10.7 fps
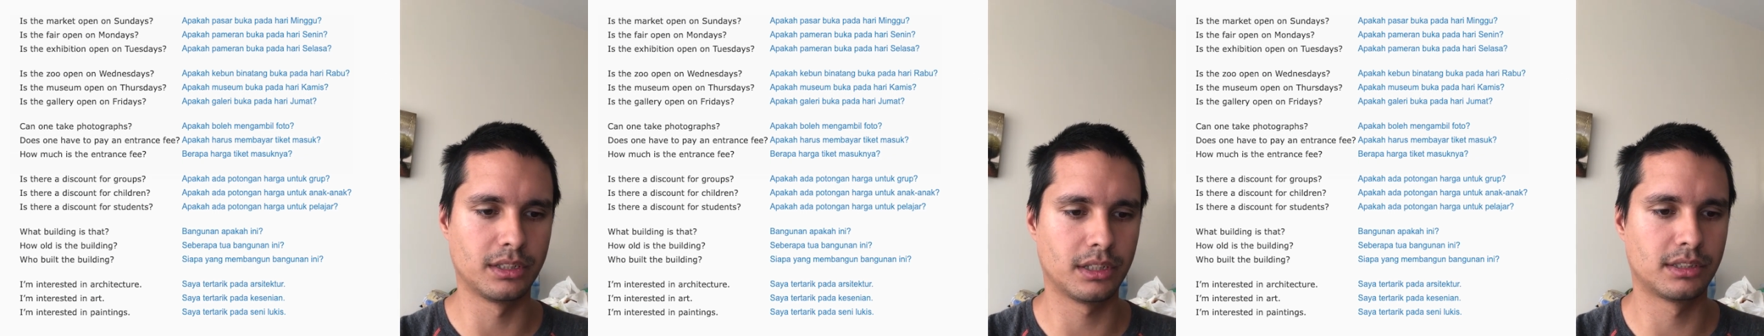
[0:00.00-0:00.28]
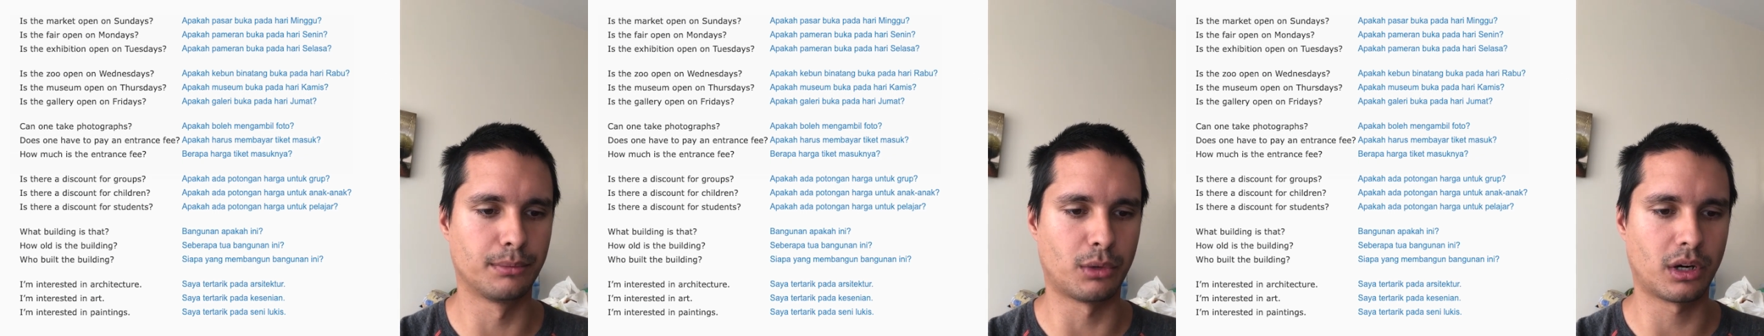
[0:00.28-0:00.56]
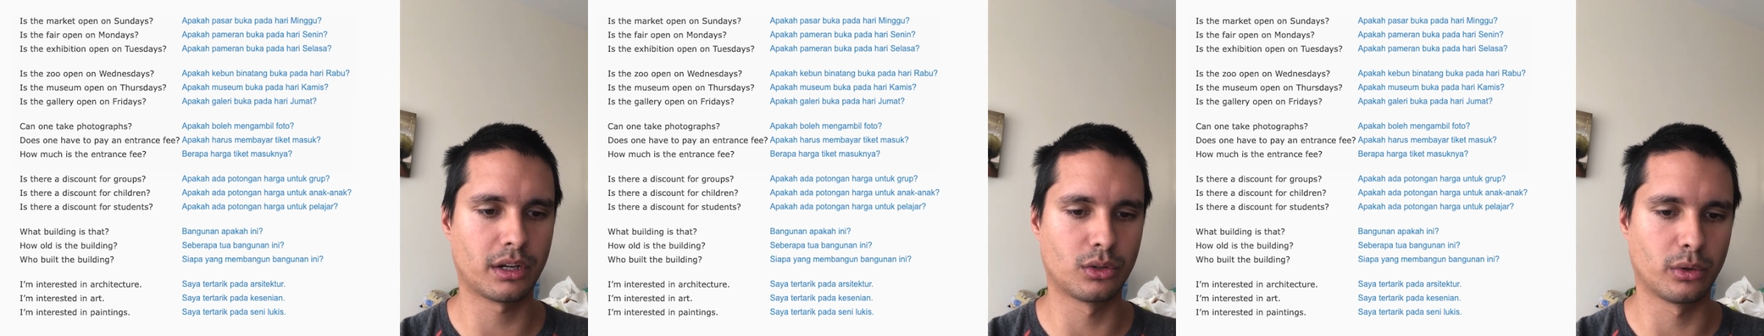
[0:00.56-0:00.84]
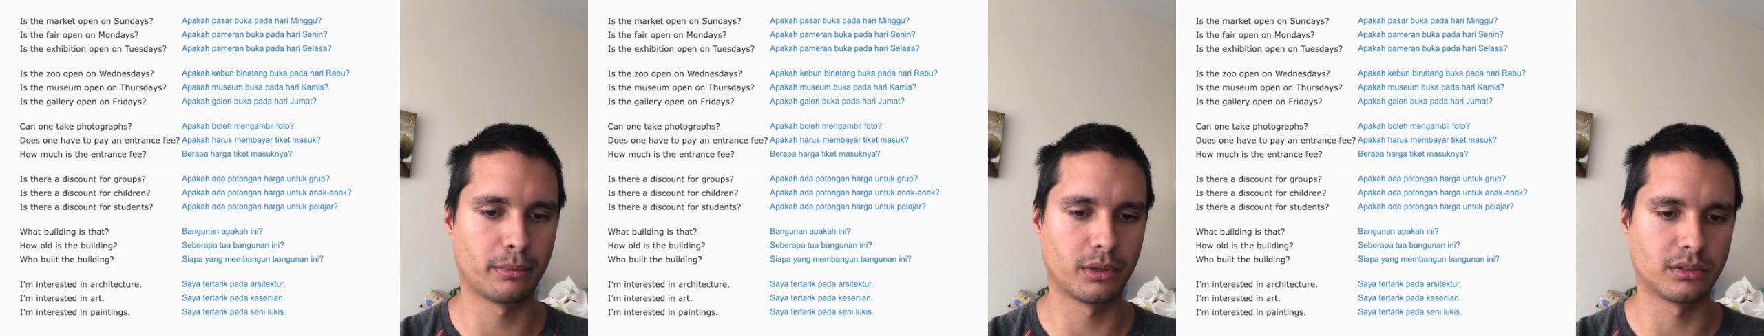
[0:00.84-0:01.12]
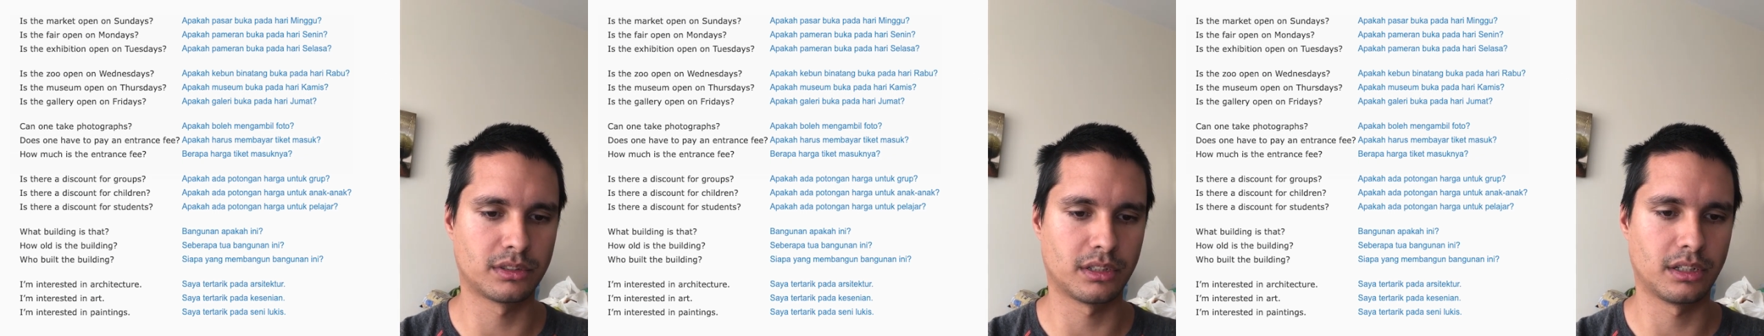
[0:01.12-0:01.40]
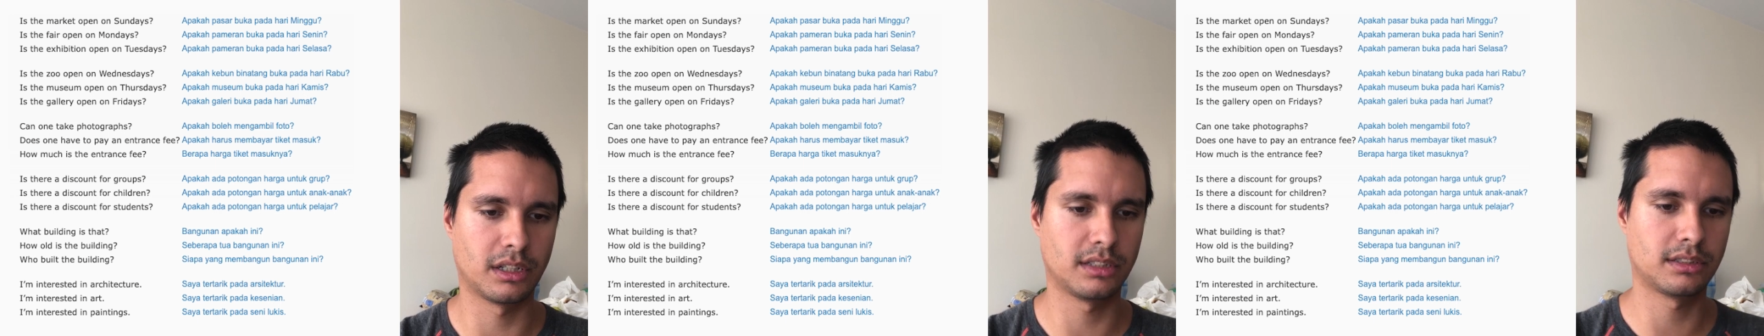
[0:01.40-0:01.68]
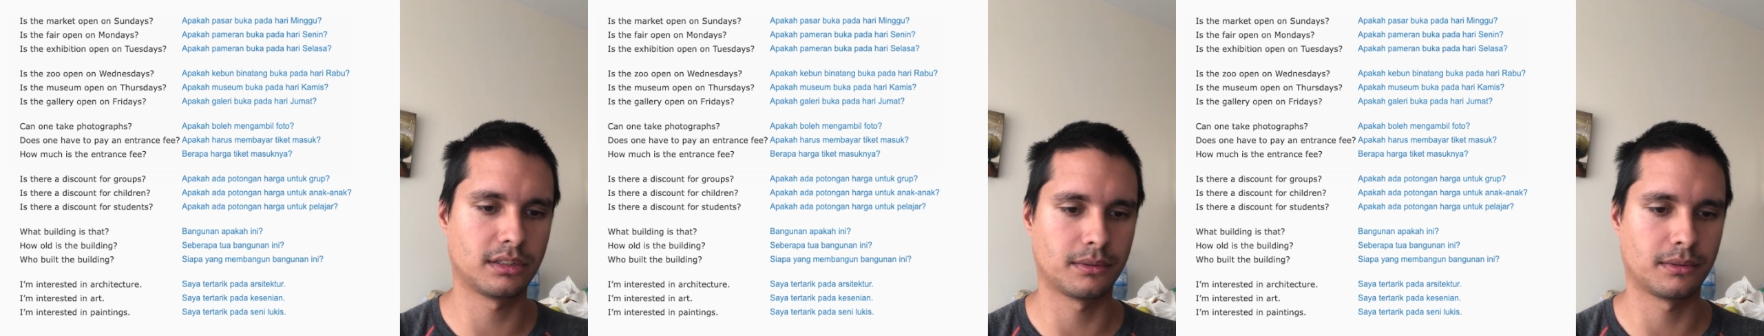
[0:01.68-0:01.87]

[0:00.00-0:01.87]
Is the market open on Sundays?